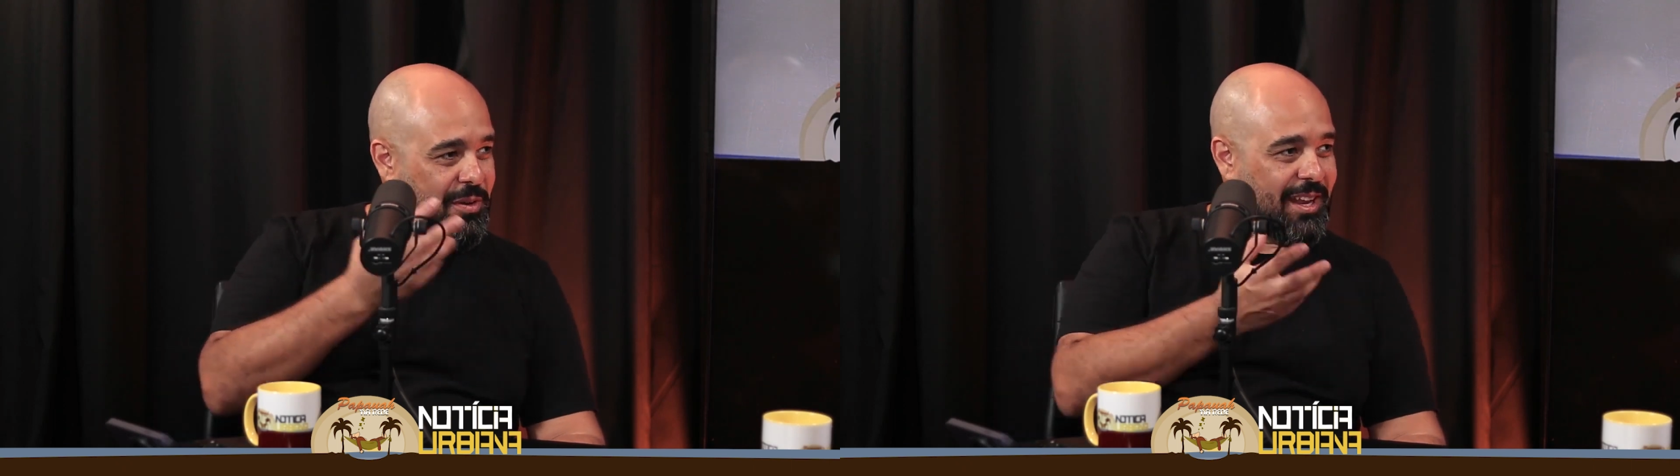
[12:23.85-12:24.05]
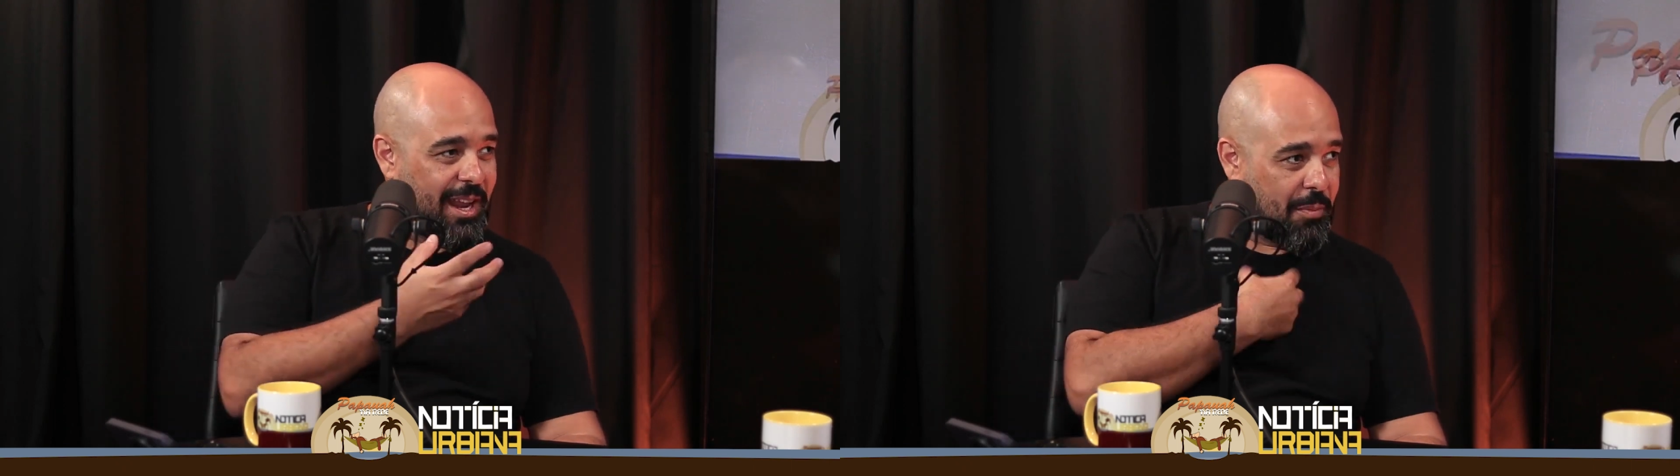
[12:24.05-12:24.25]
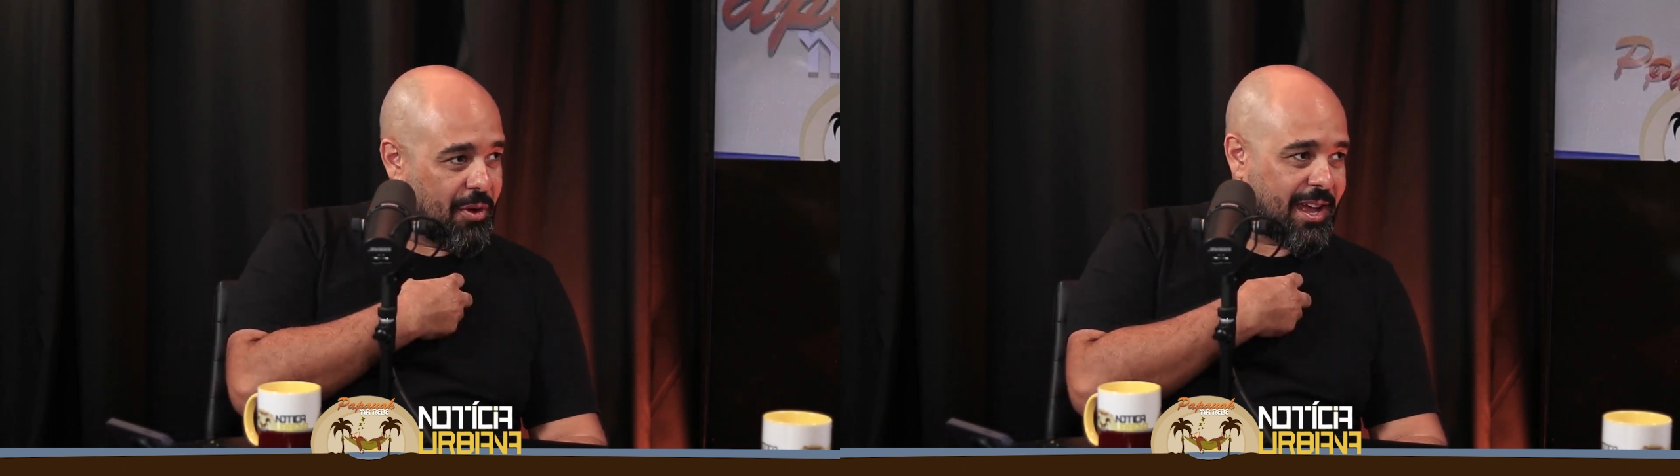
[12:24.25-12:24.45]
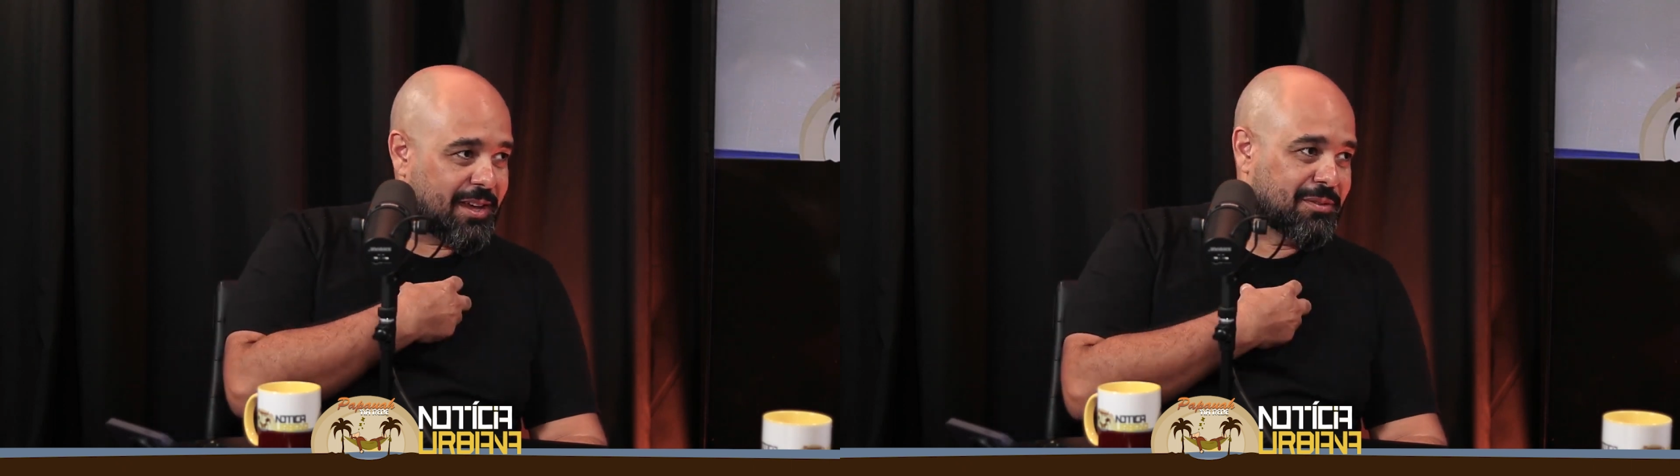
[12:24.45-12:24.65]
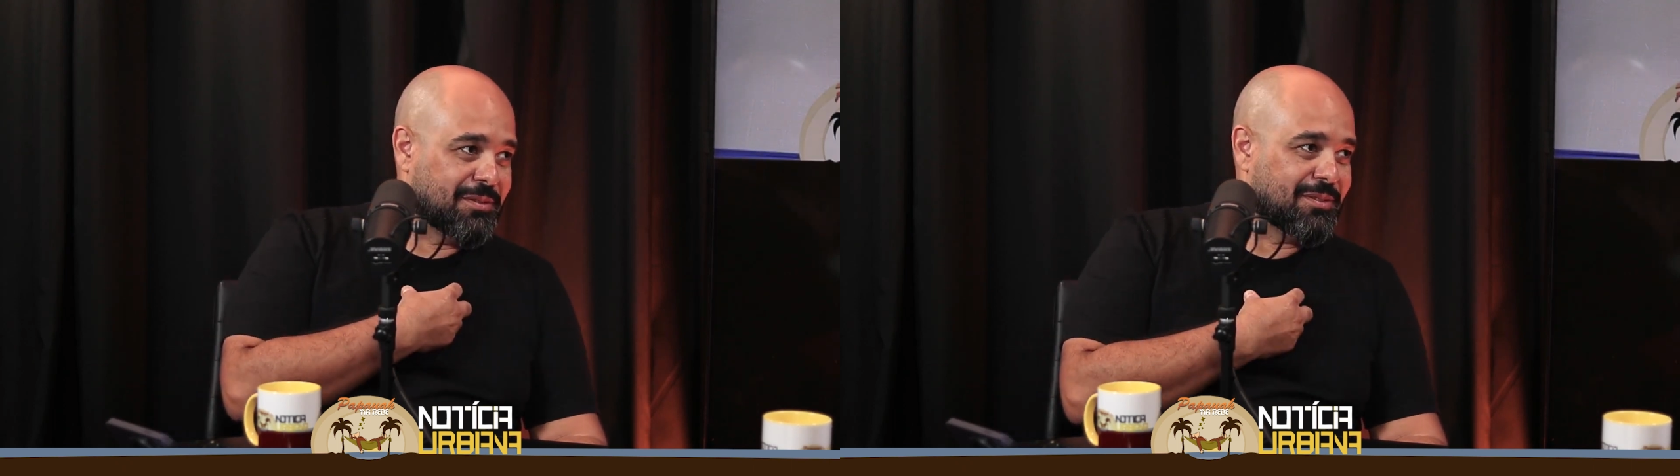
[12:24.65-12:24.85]

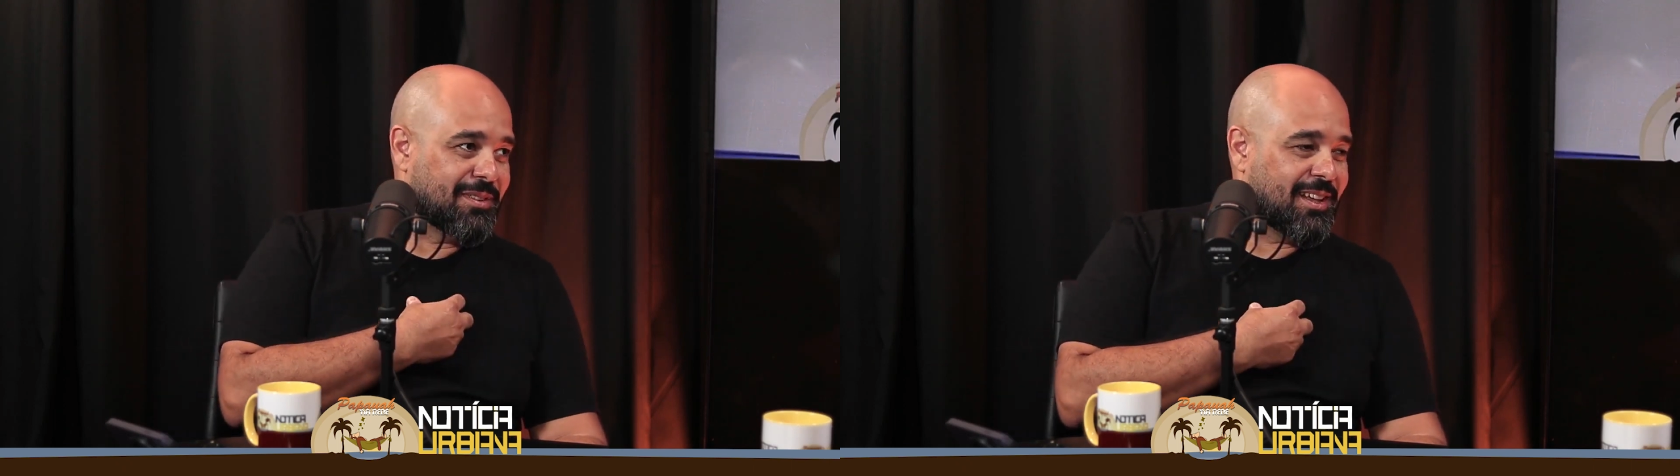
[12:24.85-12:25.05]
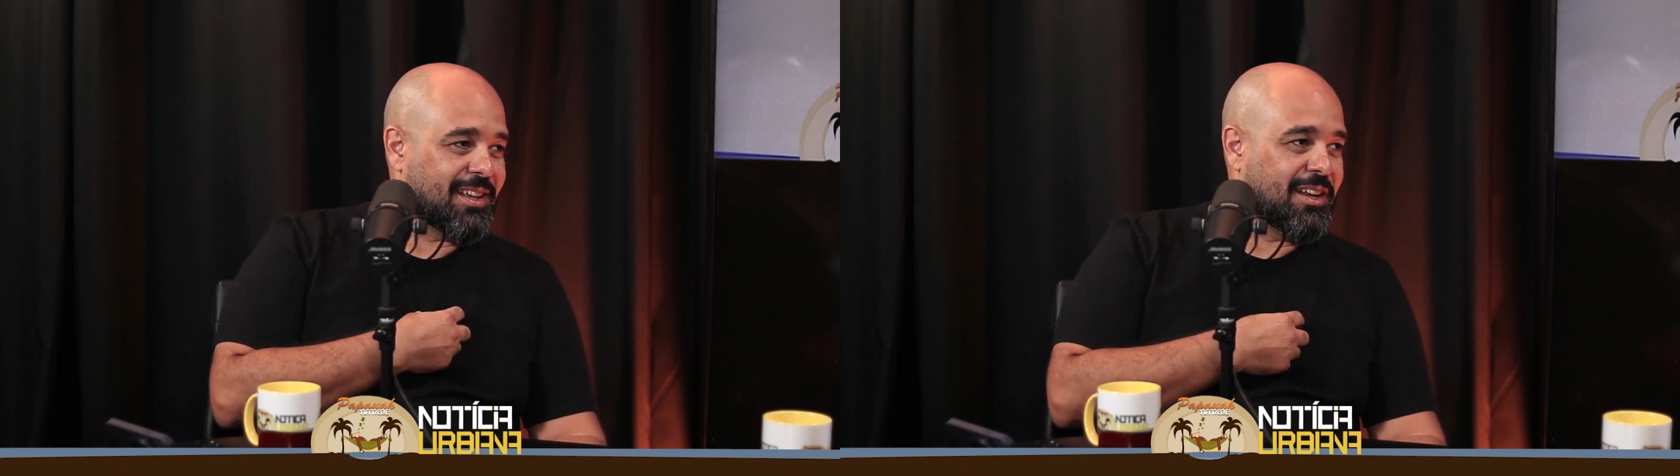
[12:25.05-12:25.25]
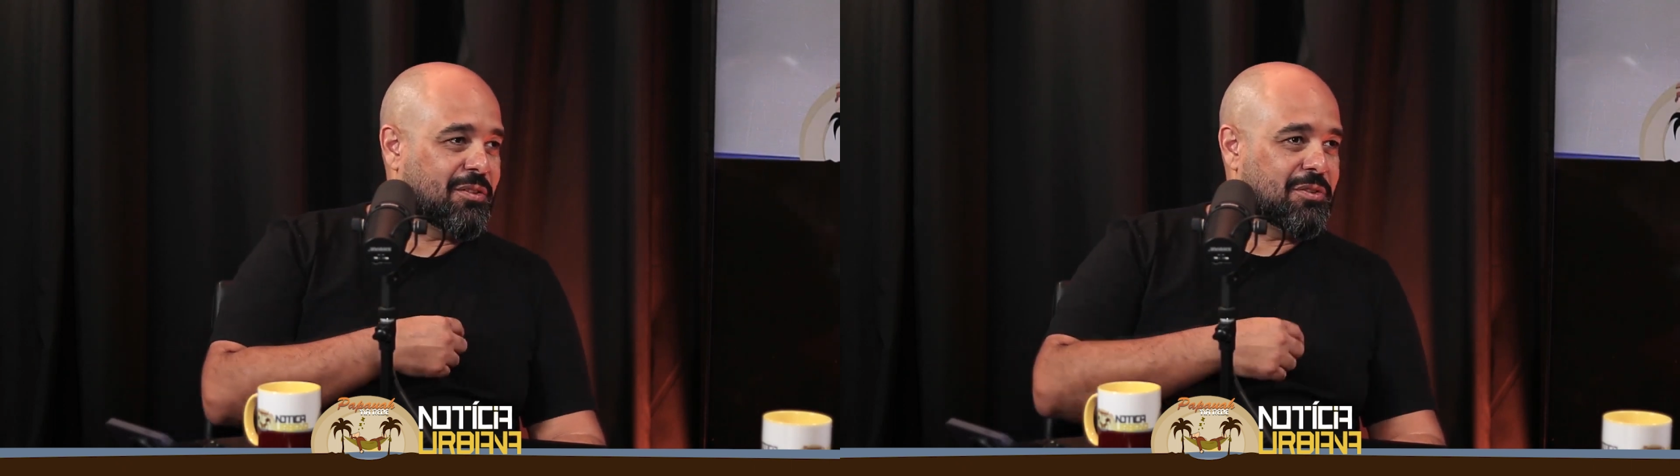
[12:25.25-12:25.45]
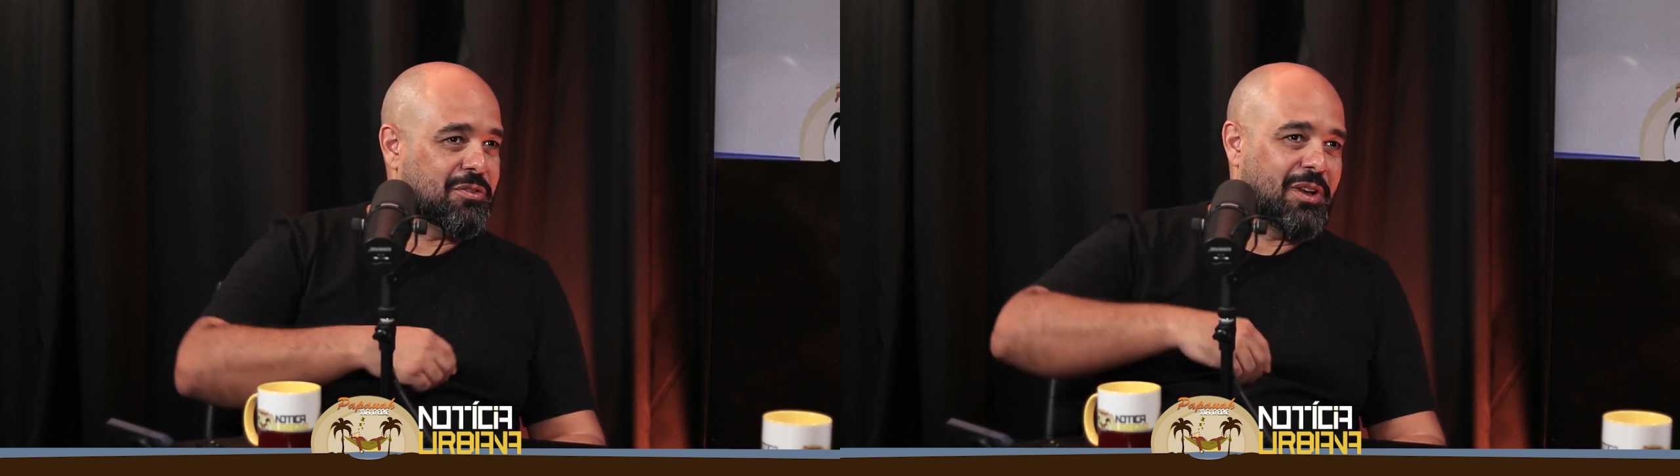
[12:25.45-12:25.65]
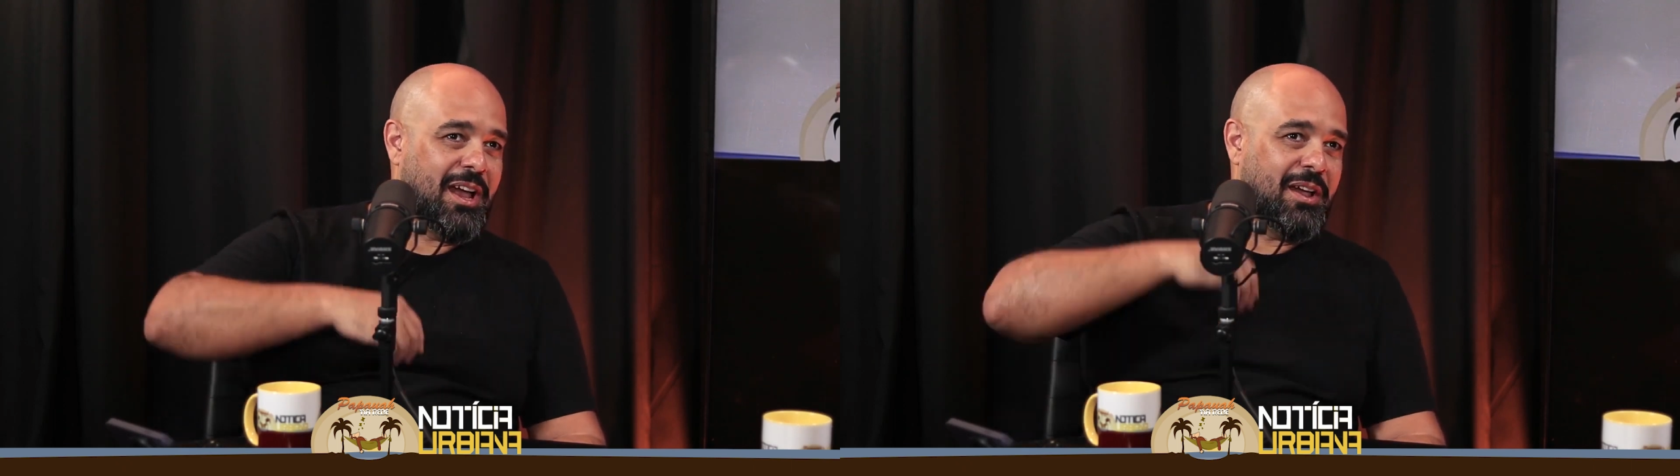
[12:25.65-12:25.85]
elaboraram aquela coisa
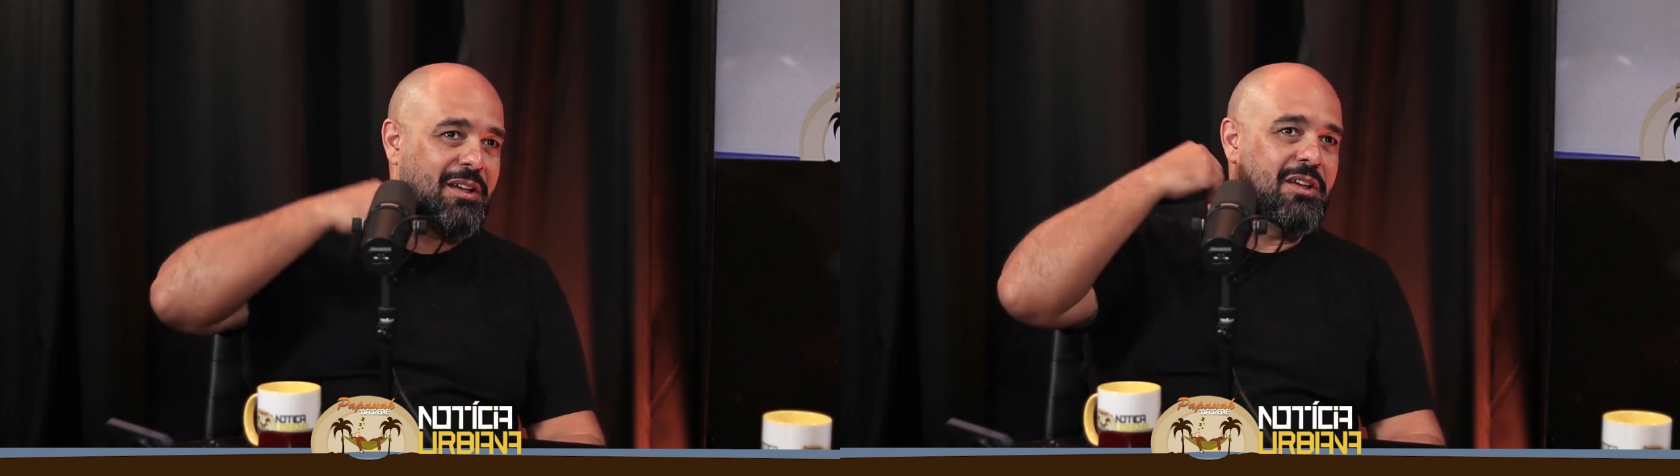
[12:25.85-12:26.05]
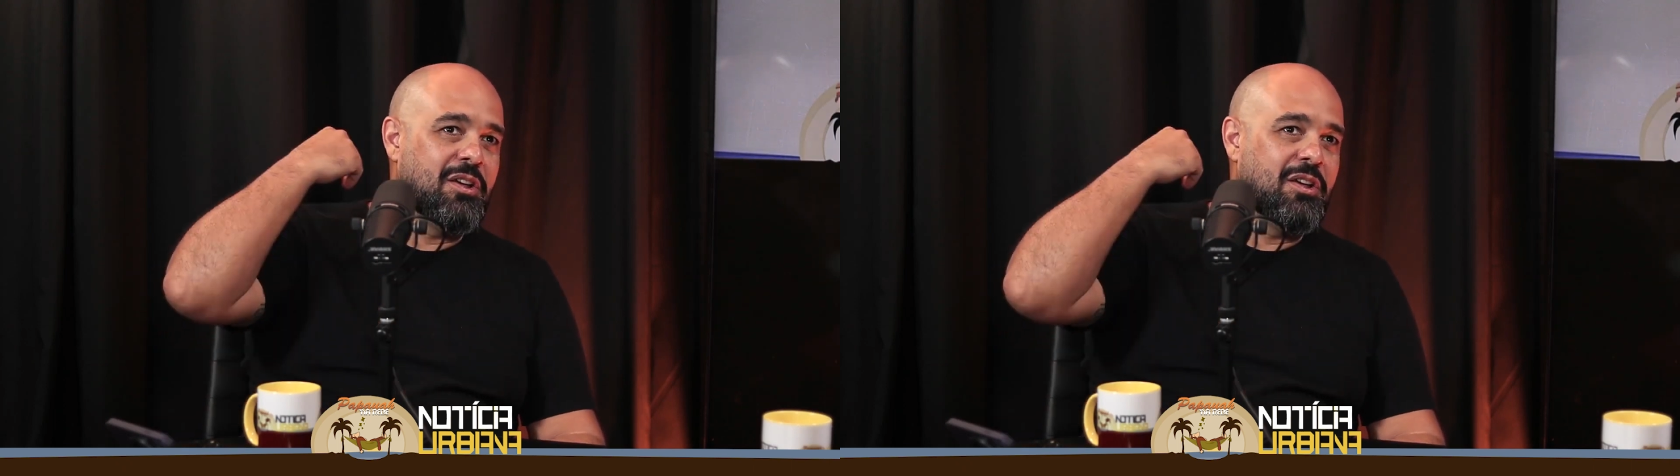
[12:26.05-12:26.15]
do ah,